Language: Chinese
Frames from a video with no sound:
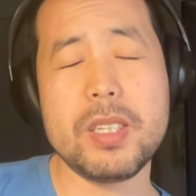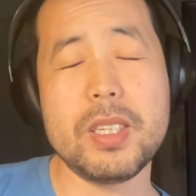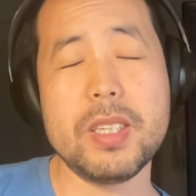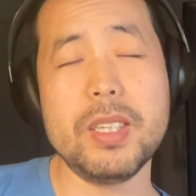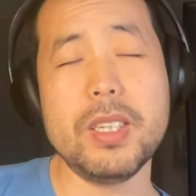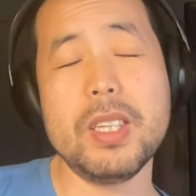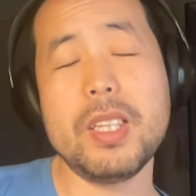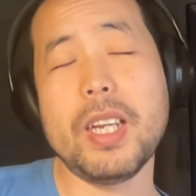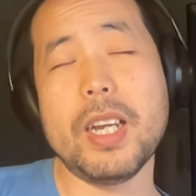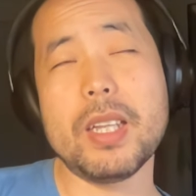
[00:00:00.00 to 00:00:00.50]

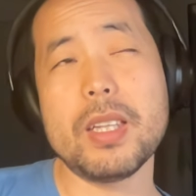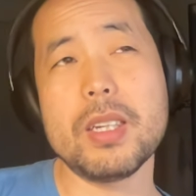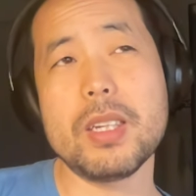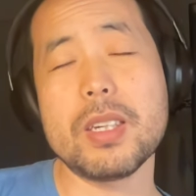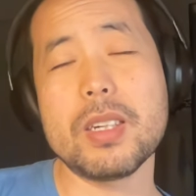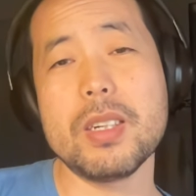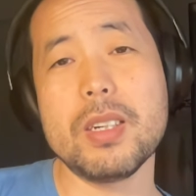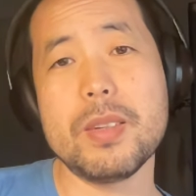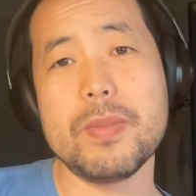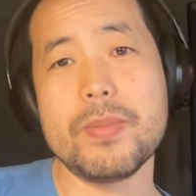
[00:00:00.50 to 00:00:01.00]
起始点的
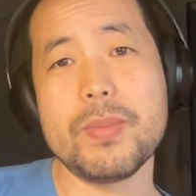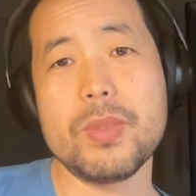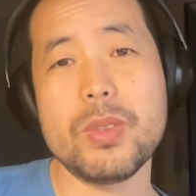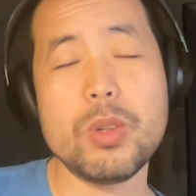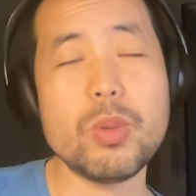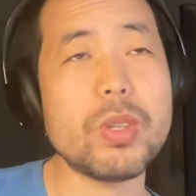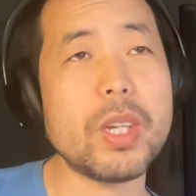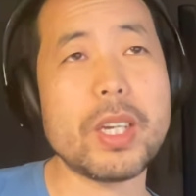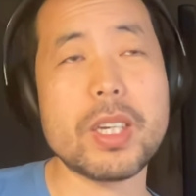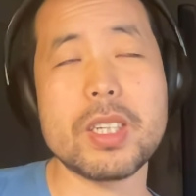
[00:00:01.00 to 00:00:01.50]
一个
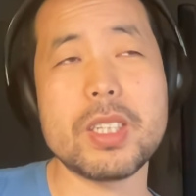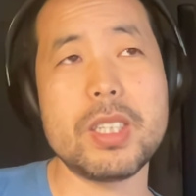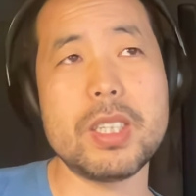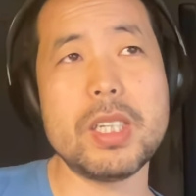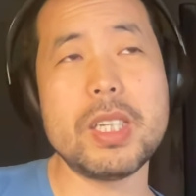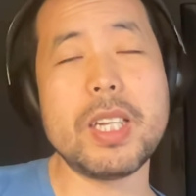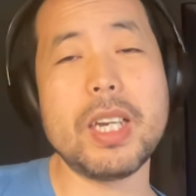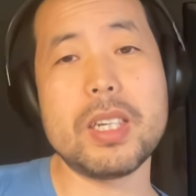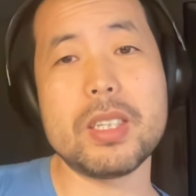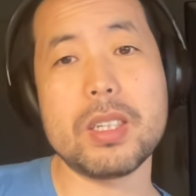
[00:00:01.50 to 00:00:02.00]
就在一个
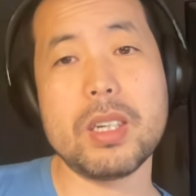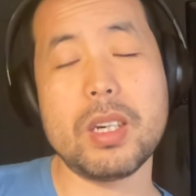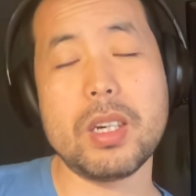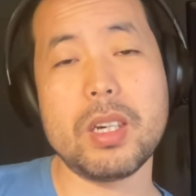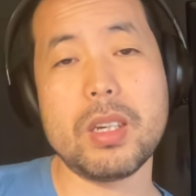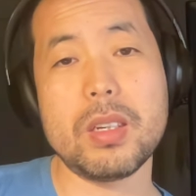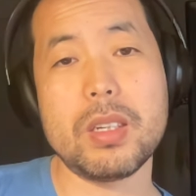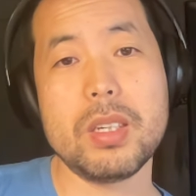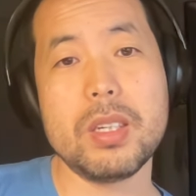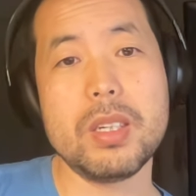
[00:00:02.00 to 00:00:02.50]
起始点上
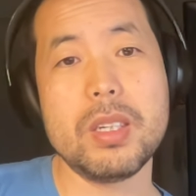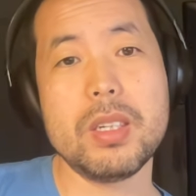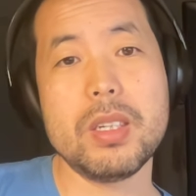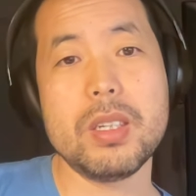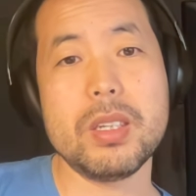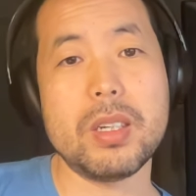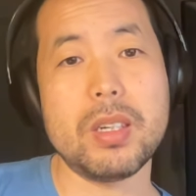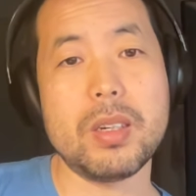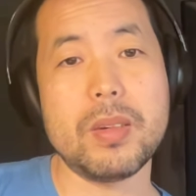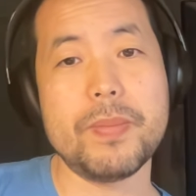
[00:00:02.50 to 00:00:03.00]
啊，
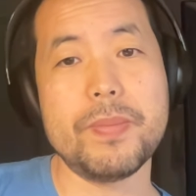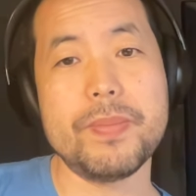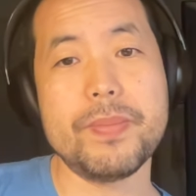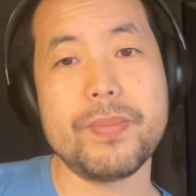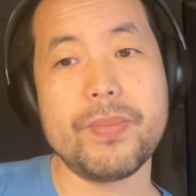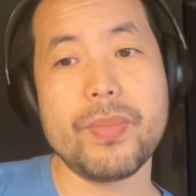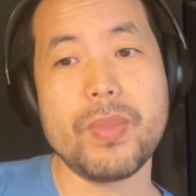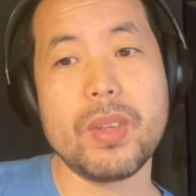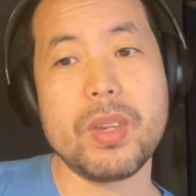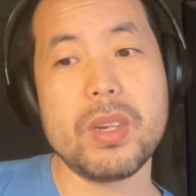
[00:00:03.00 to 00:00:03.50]
嗯，